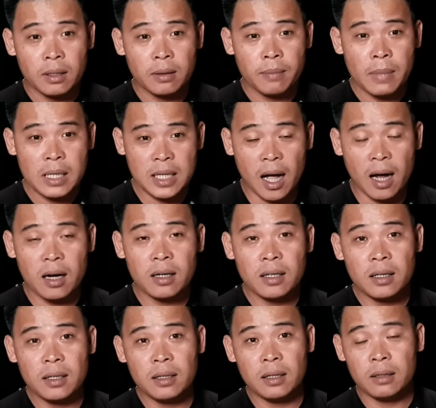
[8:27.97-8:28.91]
bả sợ
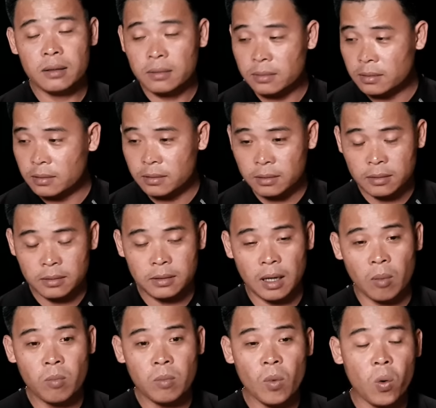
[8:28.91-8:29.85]

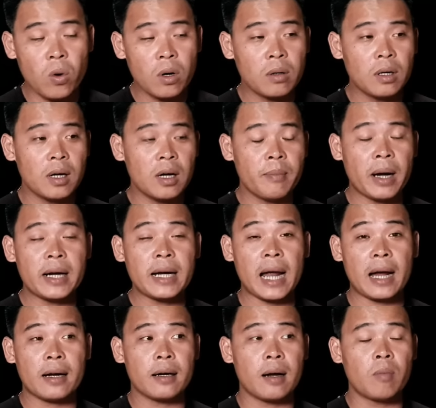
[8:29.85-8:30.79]
ông buông bả
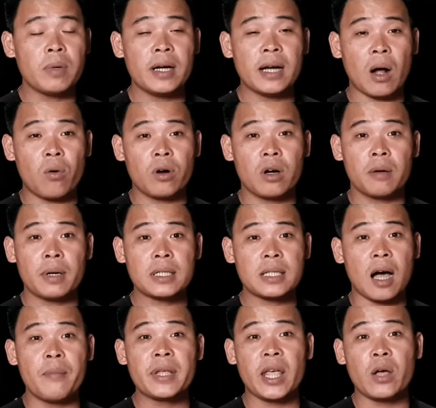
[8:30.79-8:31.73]
ra rồi ông đi đâu rồi bả
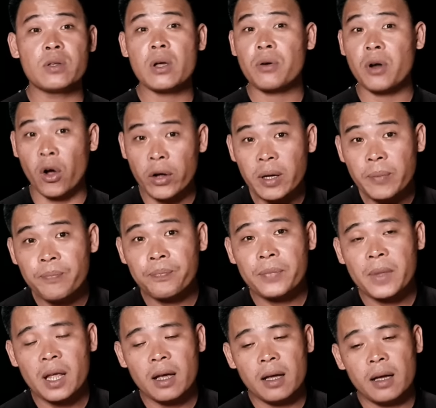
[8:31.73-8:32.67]
sợ bả chịu sao nói
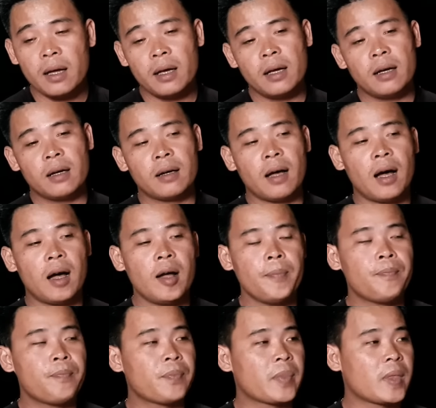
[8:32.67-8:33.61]
đó
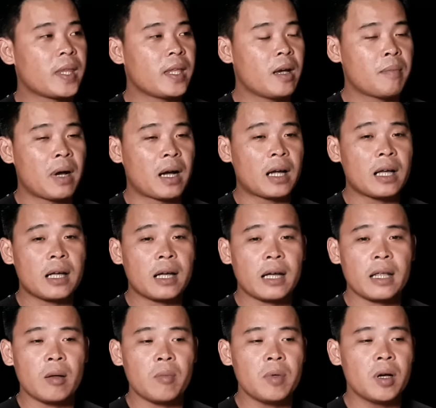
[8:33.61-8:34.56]
nhưng mà cái,
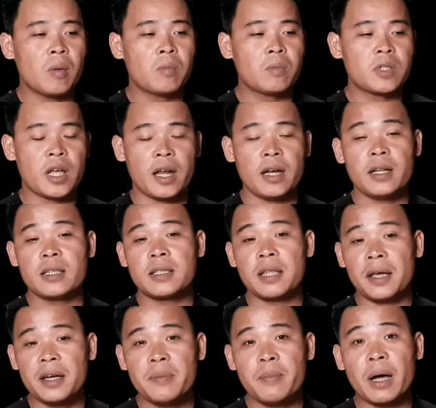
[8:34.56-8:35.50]
cái giống như ông xỉn thì
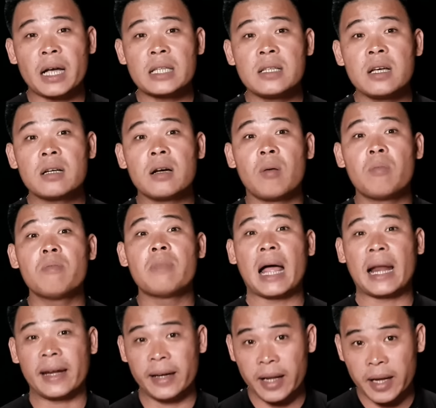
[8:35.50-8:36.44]
xỉn mà cái sức ông
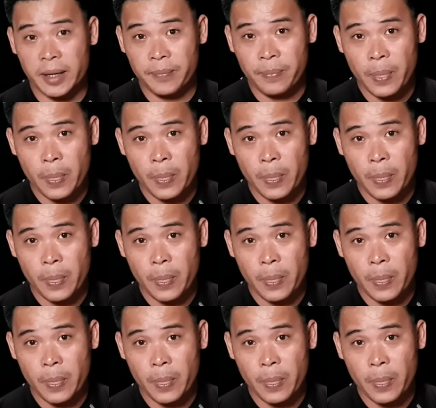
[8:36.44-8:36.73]
mạnh đi